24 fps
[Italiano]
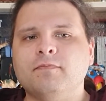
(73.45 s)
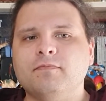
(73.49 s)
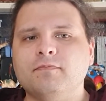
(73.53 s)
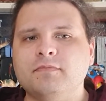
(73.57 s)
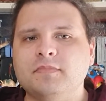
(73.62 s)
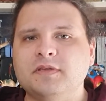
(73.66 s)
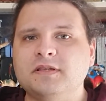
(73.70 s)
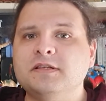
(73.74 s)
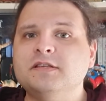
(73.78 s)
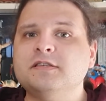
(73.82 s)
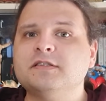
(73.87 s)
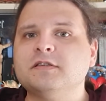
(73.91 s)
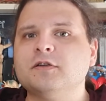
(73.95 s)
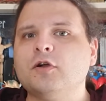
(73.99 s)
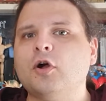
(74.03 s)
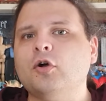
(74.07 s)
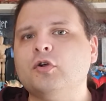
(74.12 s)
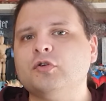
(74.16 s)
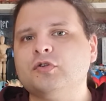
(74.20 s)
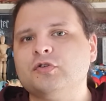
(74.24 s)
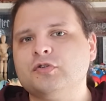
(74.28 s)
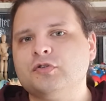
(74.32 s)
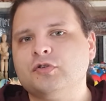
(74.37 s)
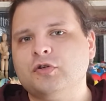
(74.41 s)
mi
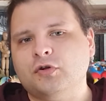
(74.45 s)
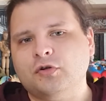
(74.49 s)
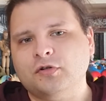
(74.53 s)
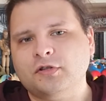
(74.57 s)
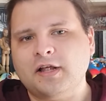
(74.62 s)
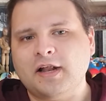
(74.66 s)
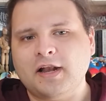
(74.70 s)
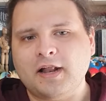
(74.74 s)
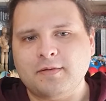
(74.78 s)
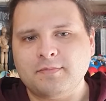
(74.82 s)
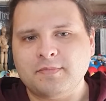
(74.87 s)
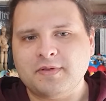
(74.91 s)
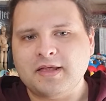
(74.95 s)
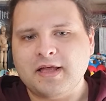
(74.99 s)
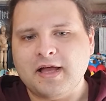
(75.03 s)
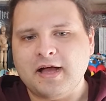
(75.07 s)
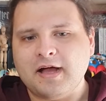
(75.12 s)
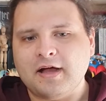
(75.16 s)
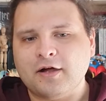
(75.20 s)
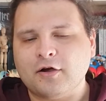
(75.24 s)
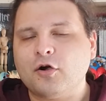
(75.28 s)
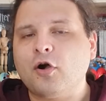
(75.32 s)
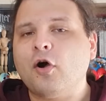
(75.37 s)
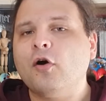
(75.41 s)
discosto dalla
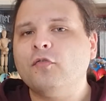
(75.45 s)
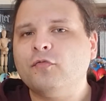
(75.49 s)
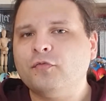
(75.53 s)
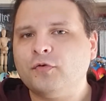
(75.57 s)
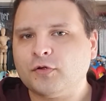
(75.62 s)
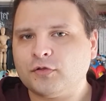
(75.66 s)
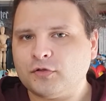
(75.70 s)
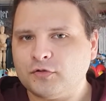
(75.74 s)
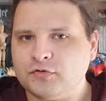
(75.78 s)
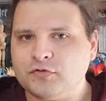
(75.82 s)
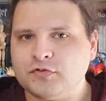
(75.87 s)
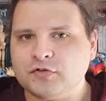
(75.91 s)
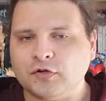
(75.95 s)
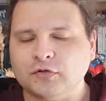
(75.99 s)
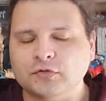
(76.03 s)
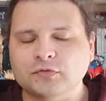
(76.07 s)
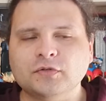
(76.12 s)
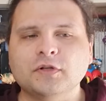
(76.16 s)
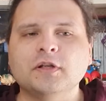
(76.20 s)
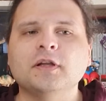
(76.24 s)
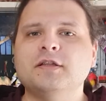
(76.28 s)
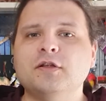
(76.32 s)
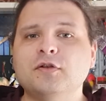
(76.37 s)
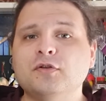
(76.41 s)
mia comfort
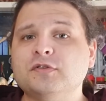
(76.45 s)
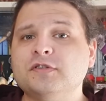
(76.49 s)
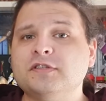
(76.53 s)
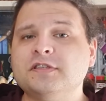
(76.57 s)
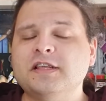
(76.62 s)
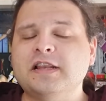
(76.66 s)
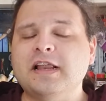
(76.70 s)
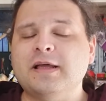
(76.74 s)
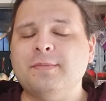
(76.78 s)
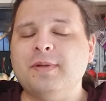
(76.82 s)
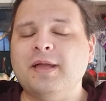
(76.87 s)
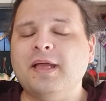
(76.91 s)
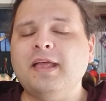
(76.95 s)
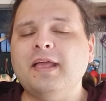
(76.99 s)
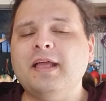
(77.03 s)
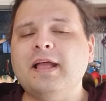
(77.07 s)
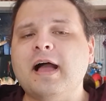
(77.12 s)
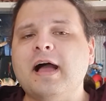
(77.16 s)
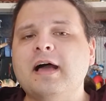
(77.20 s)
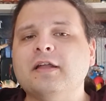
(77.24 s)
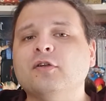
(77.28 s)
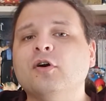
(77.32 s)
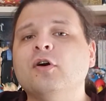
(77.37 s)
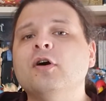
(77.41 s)
zone nello stile
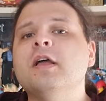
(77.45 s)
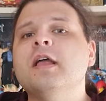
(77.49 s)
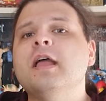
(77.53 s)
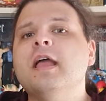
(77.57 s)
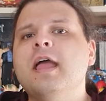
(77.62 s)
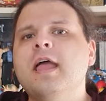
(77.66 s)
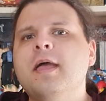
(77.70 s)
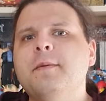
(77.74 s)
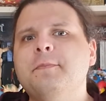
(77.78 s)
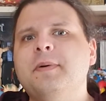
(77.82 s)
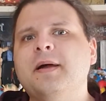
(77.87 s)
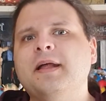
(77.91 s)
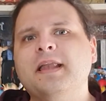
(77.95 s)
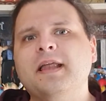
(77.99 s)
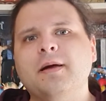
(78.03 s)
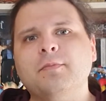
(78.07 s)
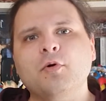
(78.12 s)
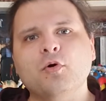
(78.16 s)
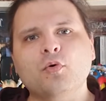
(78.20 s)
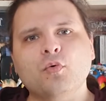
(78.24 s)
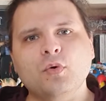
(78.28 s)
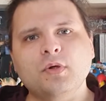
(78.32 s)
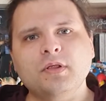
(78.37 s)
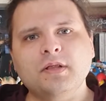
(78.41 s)
americano e
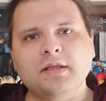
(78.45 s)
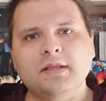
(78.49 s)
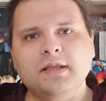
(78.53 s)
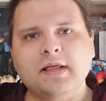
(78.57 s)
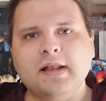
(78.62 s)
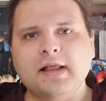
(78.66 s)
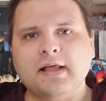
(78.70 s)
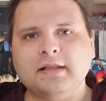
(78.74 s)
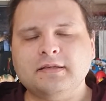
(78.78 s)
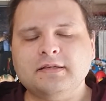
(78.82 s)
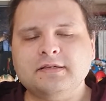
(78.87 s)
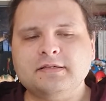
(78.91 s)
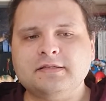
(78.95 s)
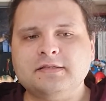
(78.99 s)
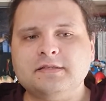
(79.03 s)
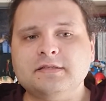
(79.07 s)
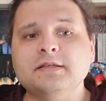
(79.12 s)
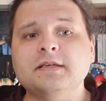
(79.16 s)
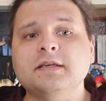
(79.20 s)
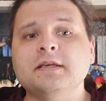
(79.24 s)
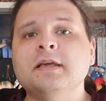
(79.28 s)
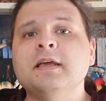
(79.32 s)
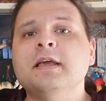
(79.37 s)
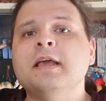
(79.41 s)
parliamo quindi della
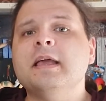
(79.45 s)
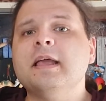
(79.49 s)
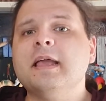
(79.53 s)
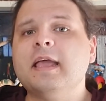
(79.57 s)
DC